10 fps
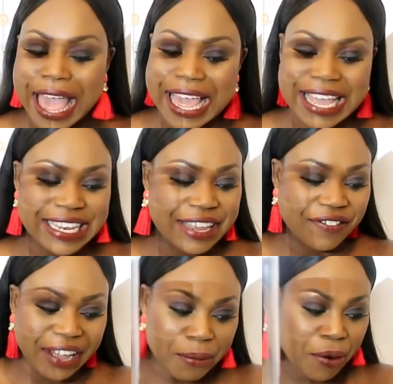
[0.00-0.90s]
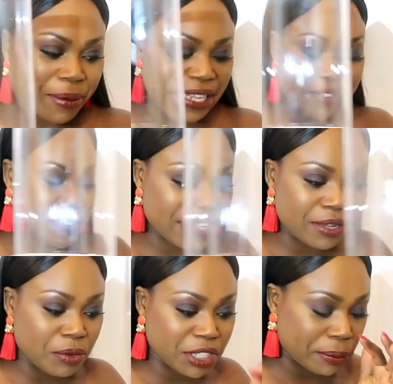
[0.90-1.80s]
et il est vraiment
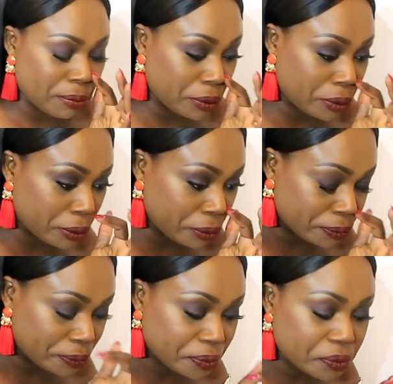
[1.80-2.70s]
magnifique, moi j'aime beaucoup.